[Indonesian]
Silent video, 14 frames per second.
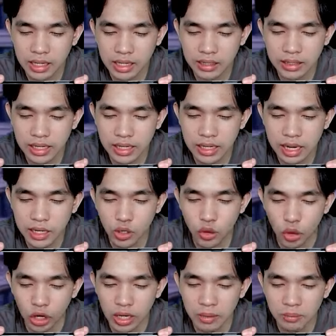ya Tadi kan
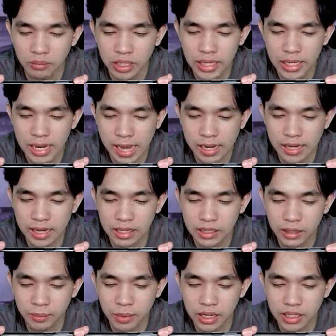golem ini naga
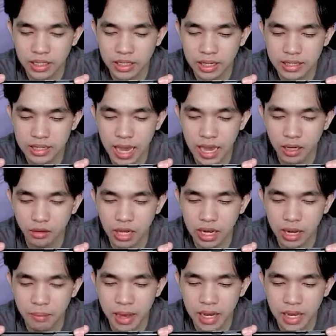kita panggil guys Ayo
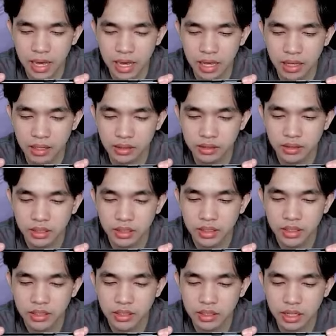naga bayang
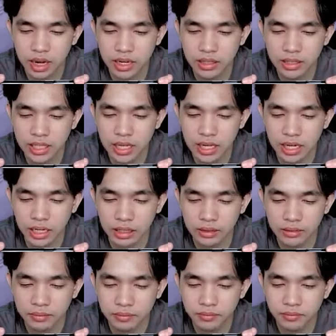Serang dia